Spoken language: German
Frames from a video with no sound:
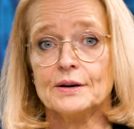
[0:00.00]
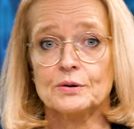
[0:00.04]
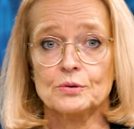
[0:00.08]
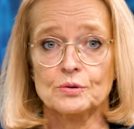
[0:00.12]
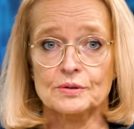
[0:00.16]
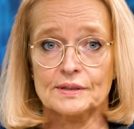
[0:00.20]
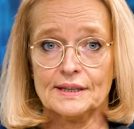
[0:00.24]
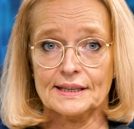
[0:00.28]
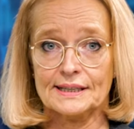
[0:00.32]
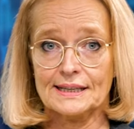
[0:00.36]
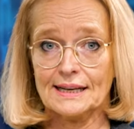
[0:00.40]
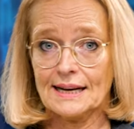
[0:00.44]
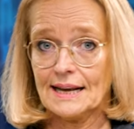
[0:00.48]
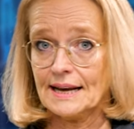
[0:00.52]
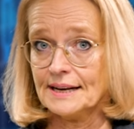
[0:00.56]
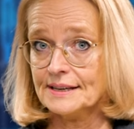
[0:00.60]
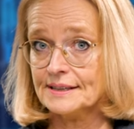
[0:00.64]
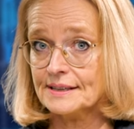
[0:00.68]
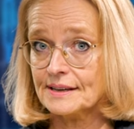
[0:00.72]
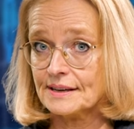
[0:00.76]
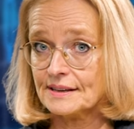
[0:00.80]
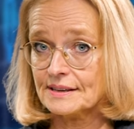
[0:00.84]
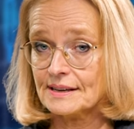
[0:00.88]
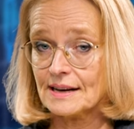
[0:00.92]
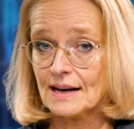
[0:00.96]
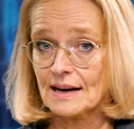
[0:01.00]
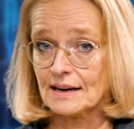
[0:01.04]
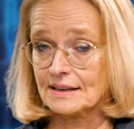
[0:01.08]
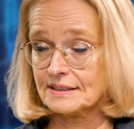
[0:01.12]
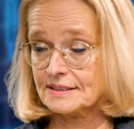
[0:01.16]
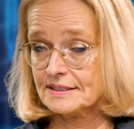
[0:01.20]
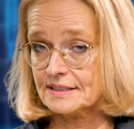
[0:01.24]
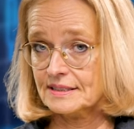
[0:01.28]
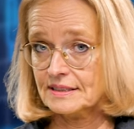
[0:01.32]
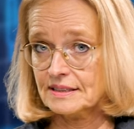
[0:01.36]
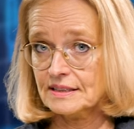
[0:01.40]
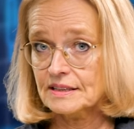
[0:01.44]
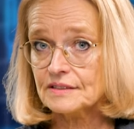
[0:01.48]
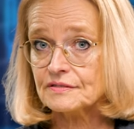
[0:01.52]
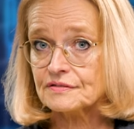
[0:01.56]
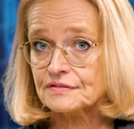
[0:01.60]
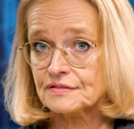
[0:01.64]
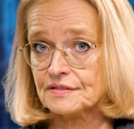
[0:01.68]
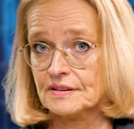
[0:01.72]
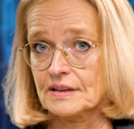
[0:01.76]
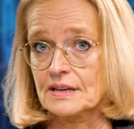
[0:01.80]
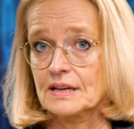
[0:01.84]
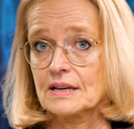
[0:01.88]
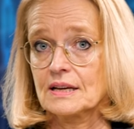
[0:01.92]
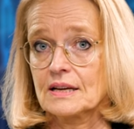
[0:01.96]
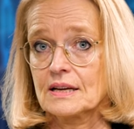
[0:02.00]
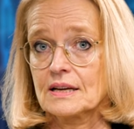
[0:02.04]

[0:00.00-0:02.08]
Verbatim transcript: 100 Ländern aktiv,